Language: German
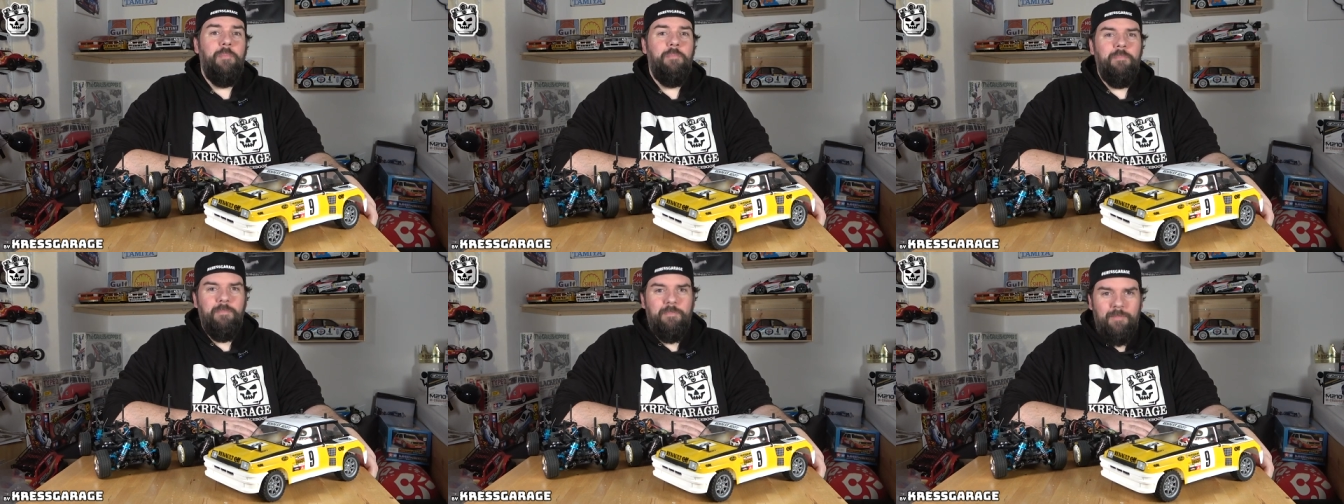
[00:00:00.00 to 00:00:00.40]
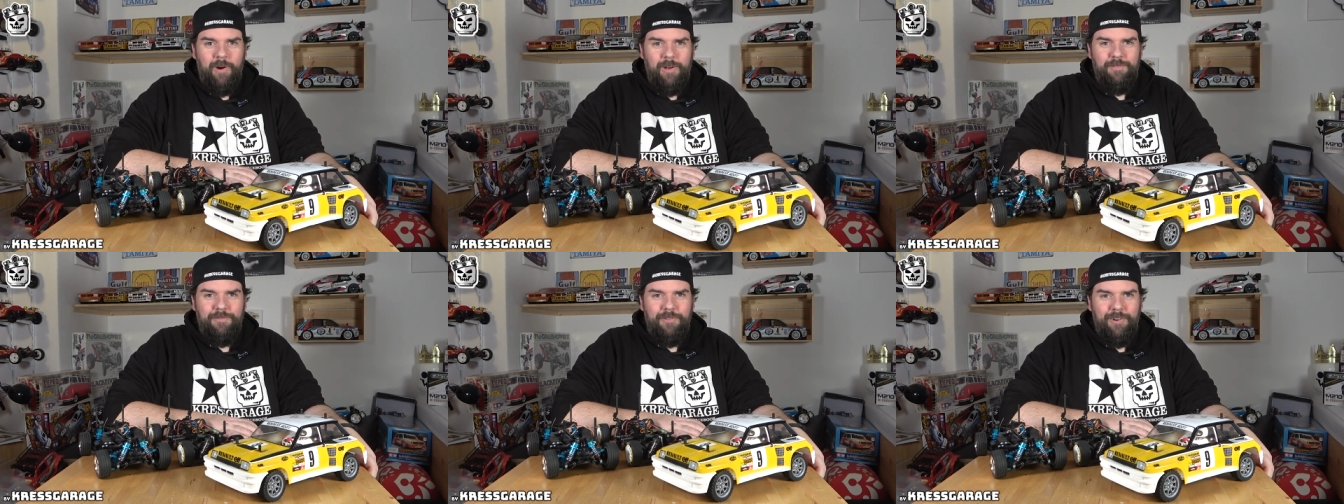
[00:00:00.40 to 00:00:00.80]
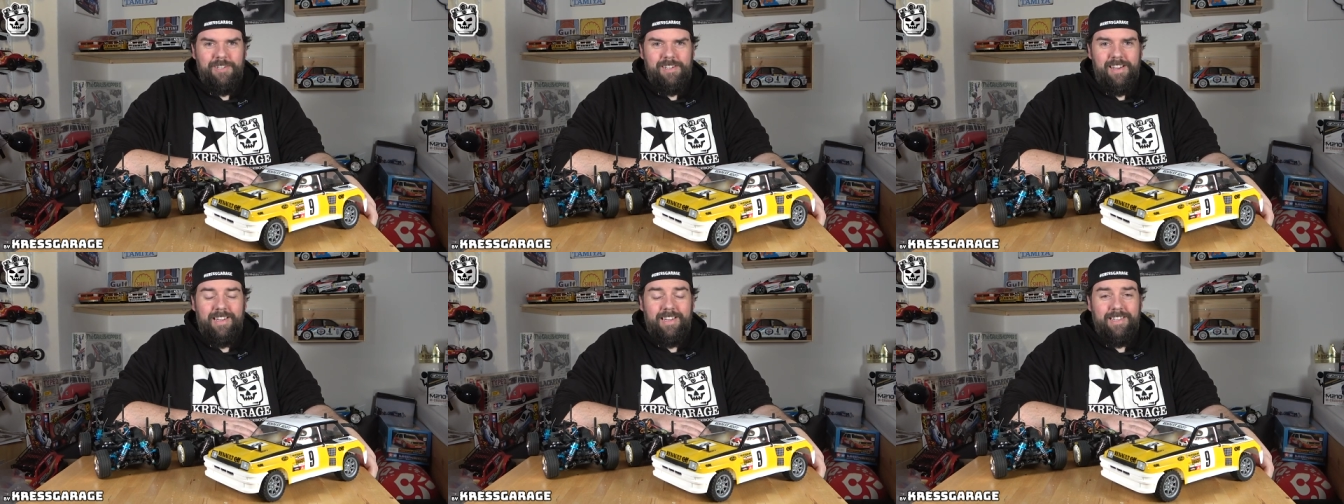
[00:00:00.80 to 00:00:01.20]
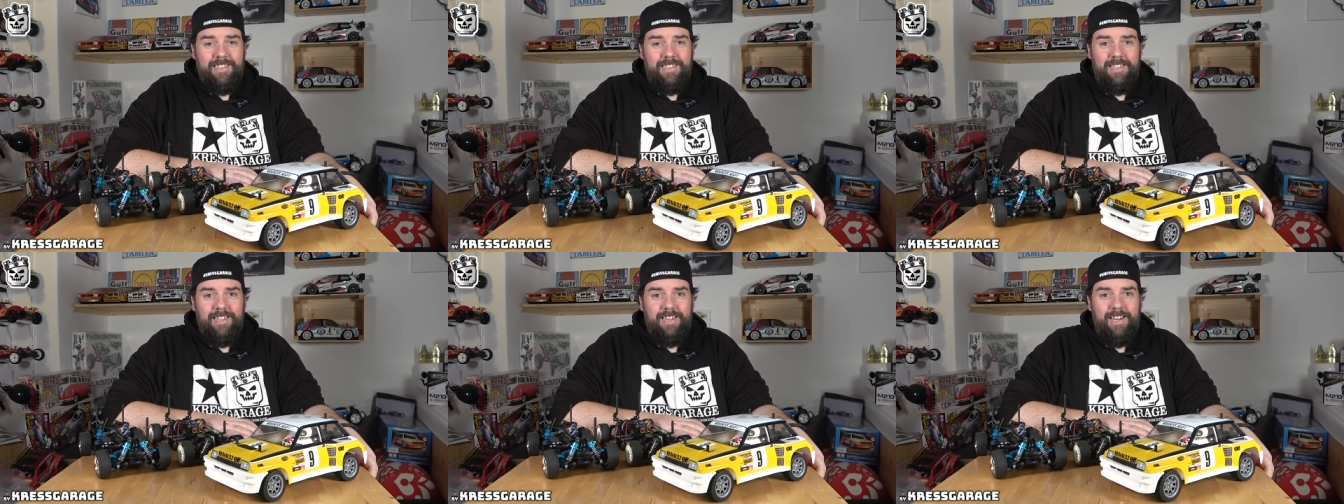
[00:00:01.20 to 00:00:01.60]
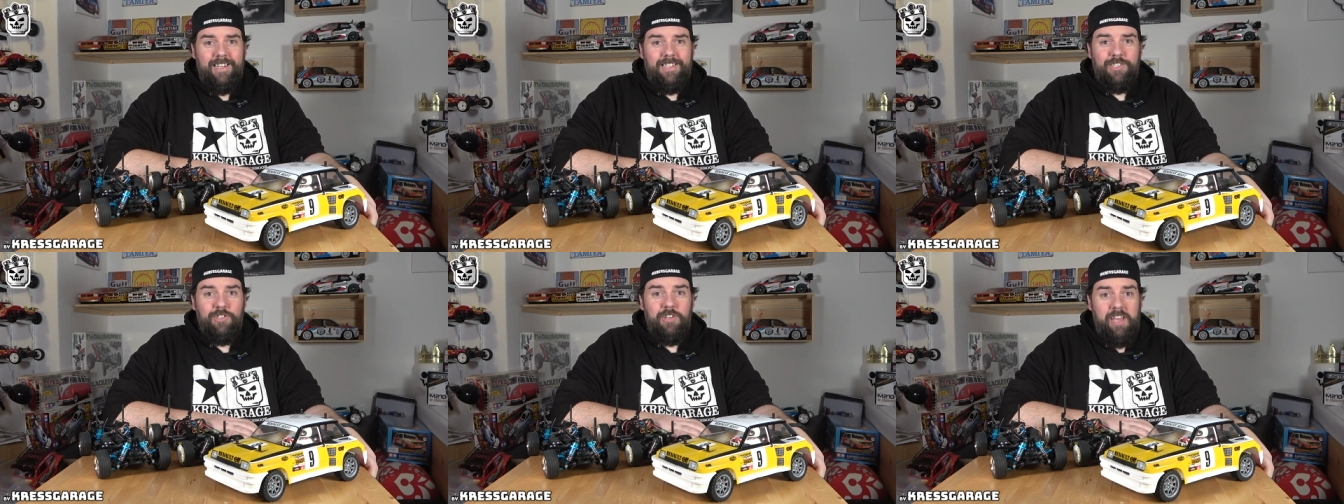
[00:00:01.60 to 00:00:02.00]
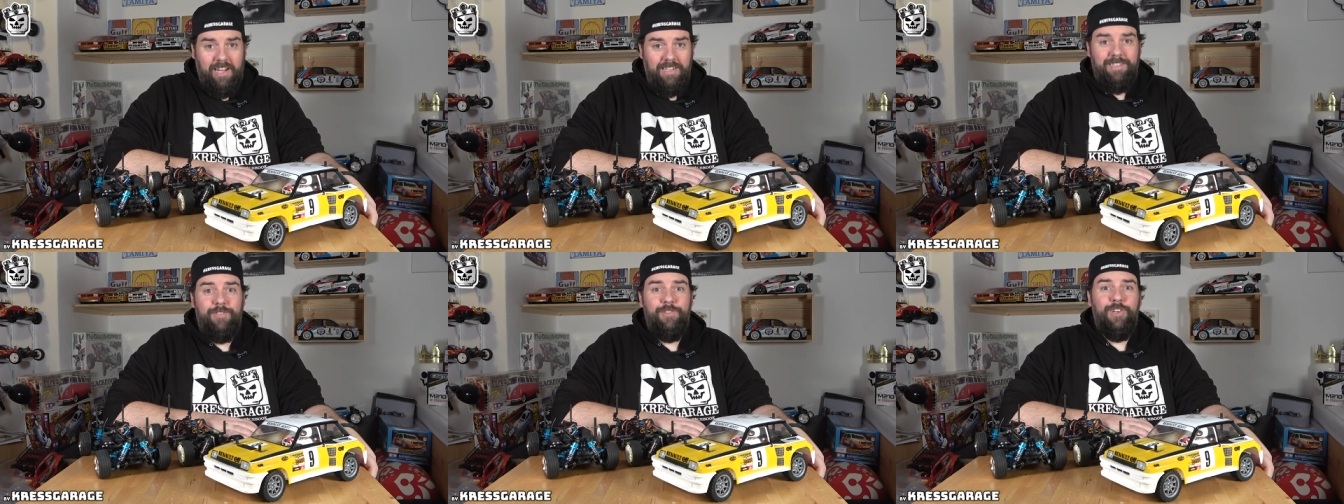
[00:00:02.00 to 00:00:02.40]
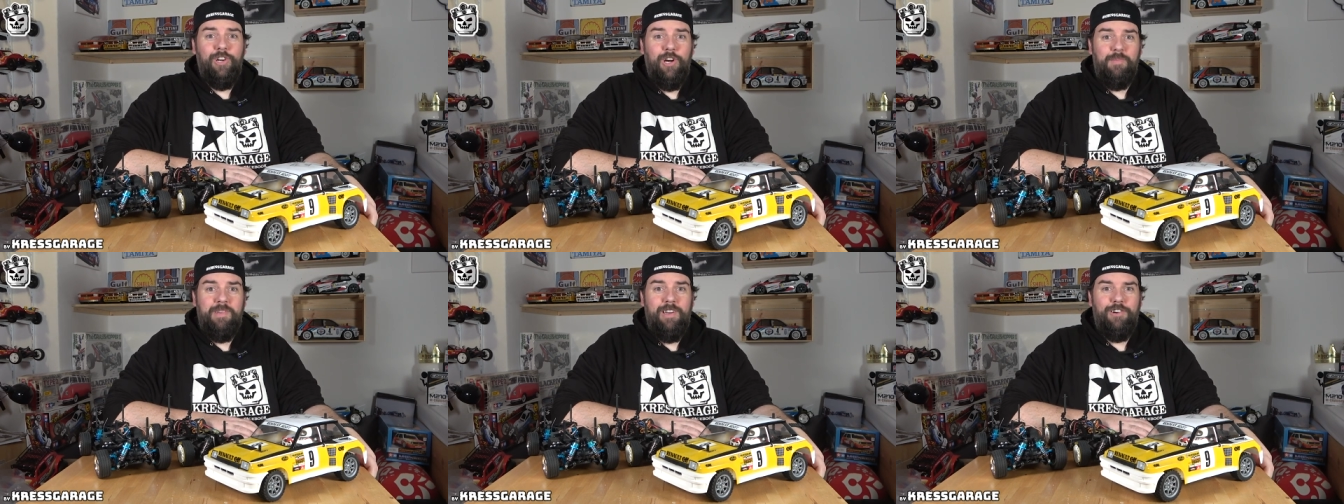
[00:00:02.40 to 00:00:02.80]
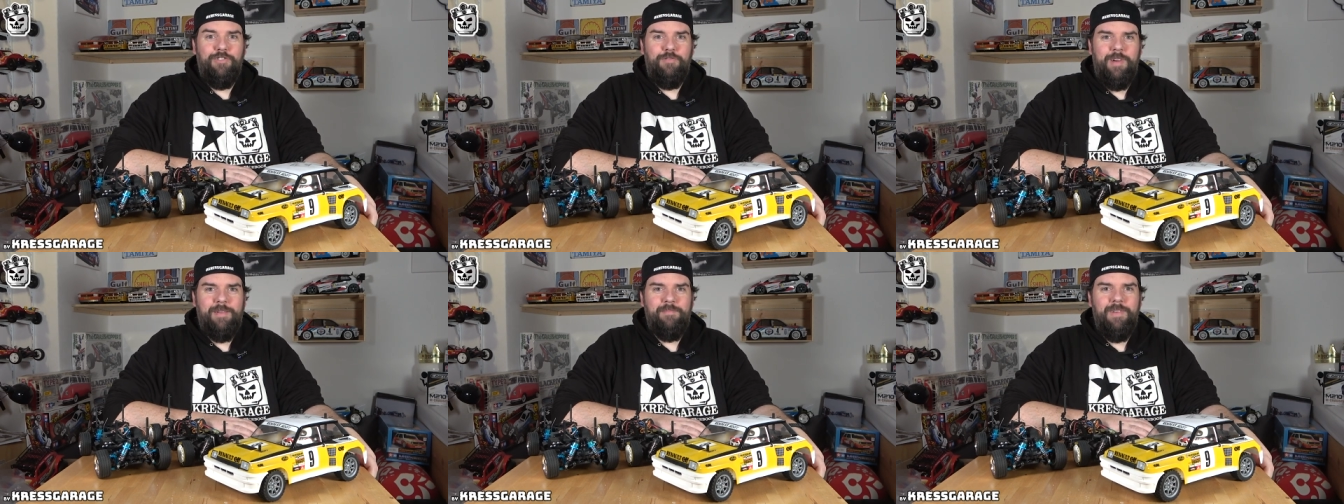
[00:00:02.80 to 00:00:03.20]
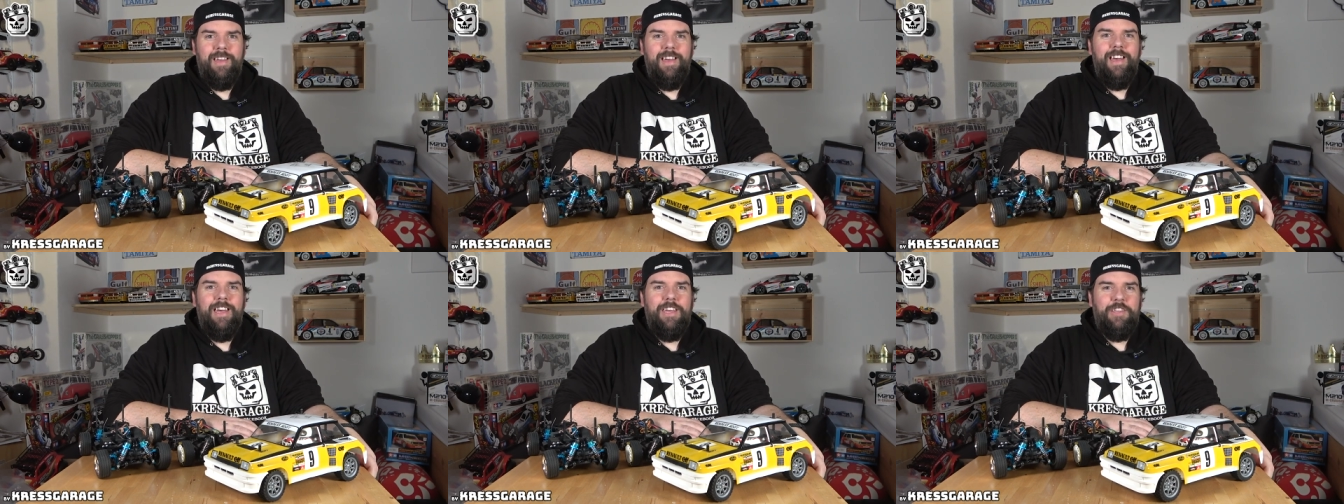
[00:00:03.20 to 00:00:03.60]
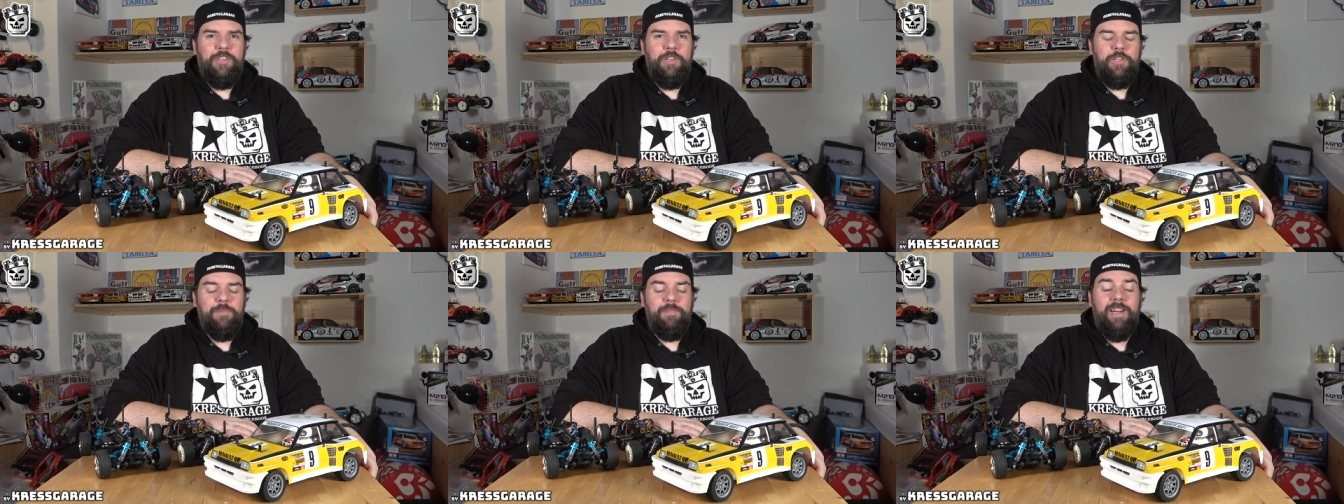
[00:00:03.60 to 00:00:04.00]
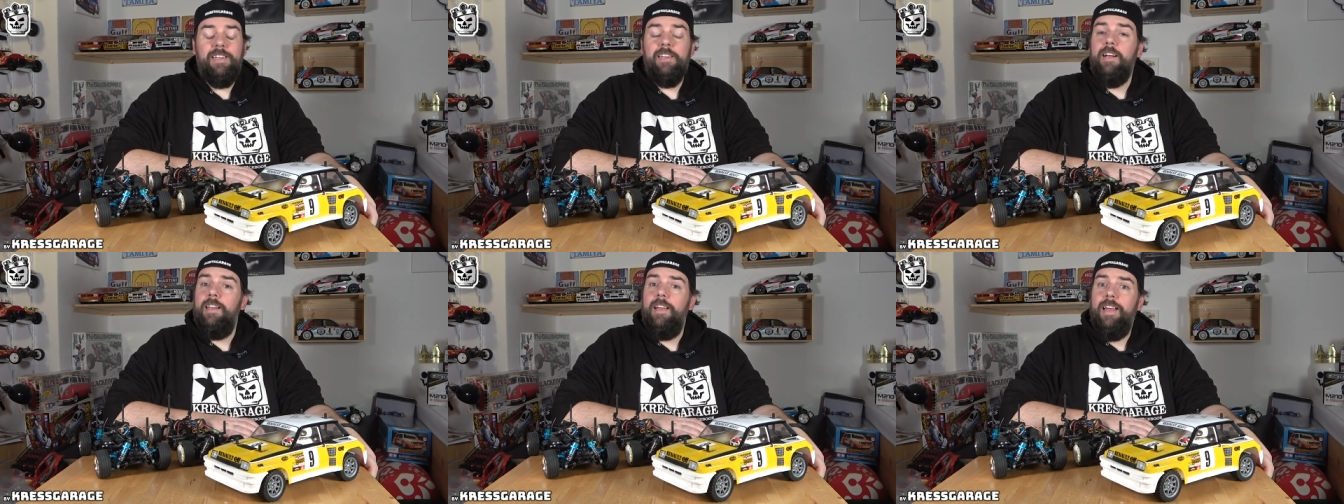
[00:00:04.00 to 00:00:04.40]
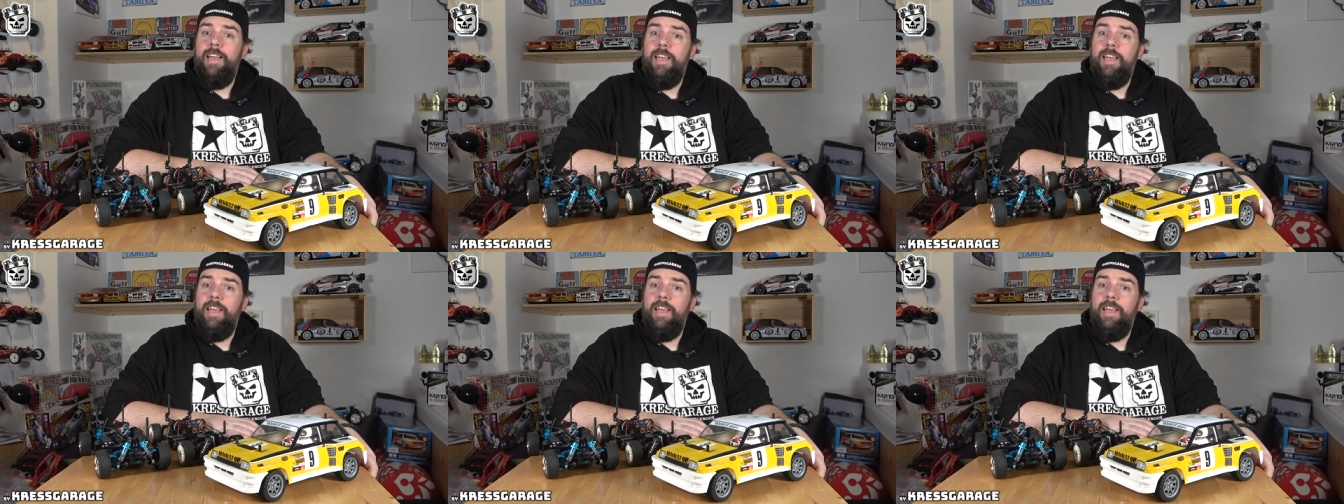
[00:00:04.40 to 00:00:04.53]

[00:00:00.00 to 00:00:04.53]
Moin Freunde der Chris Garage und herzlich willkommen hier auf meinem YouTube-Kanal.